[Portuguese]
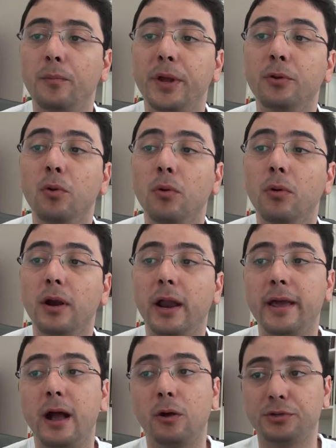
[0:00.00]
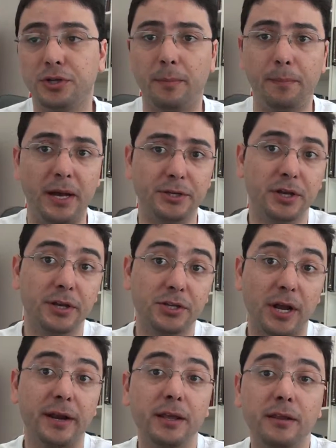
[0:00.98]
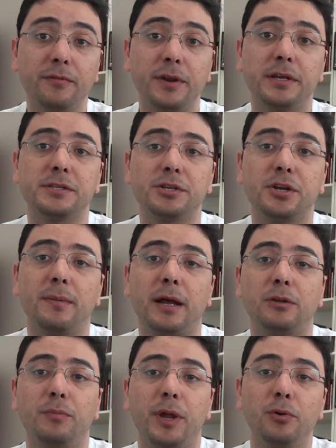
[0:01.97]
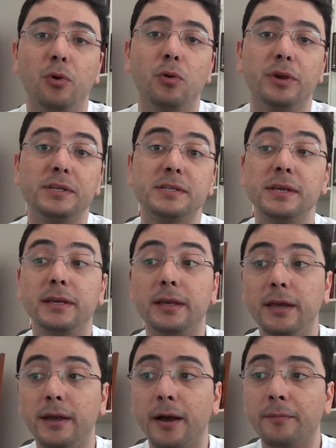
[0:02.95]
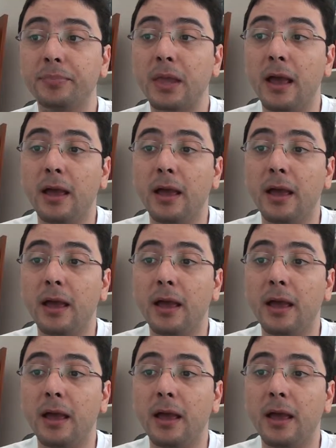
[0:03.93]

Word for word: o menu Layout da página, que já nem deveria ser chamado menu e sim guia,